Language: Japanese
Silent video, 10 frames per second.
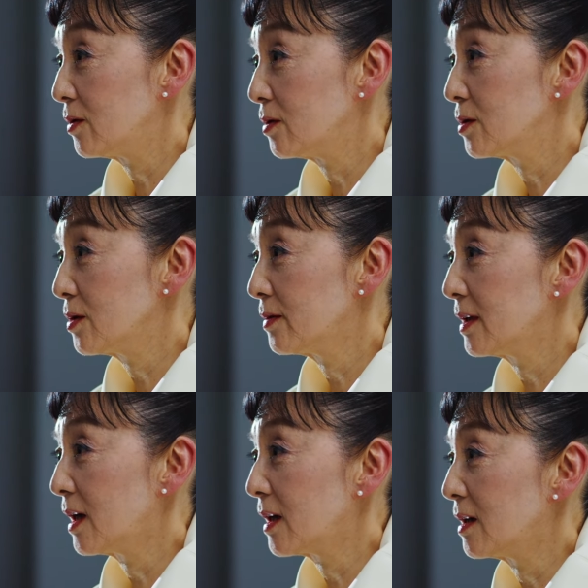いうそ
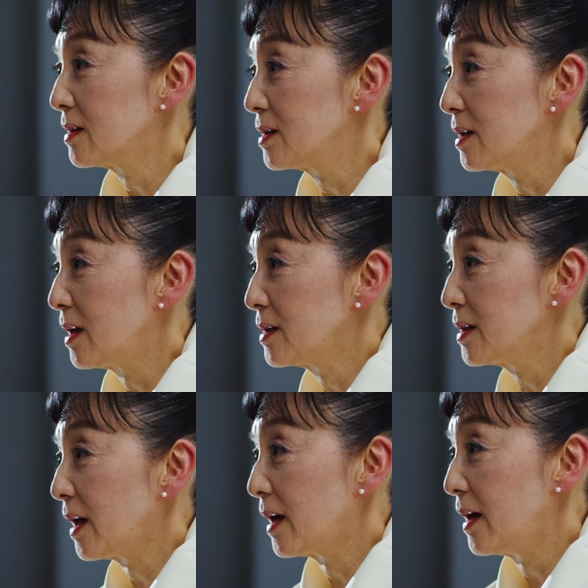んな感じでした。